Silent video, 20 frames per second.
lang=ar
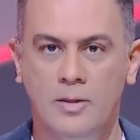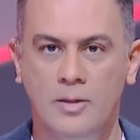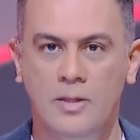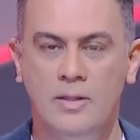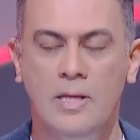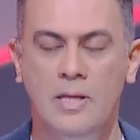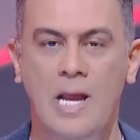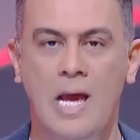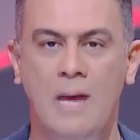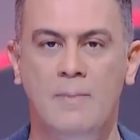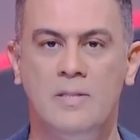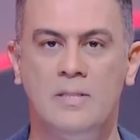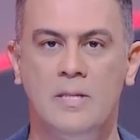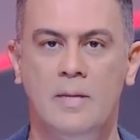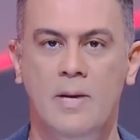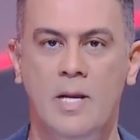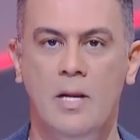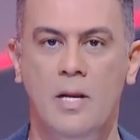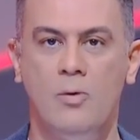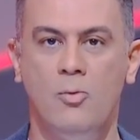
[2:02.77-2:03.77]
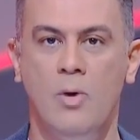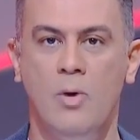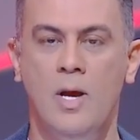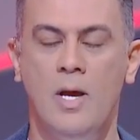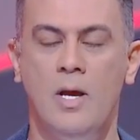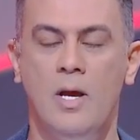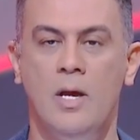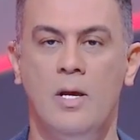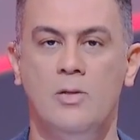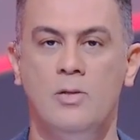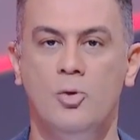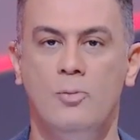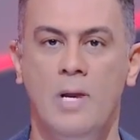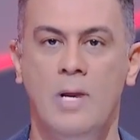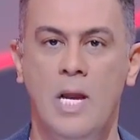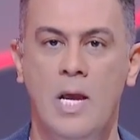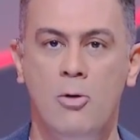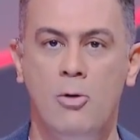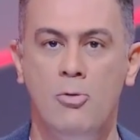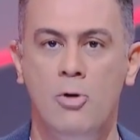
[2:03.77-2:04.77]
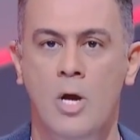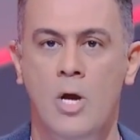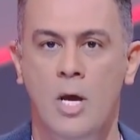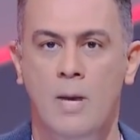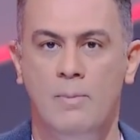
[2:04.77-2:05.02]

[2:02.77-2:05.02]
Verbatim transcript: ضد لاعب الزمالك وزملائه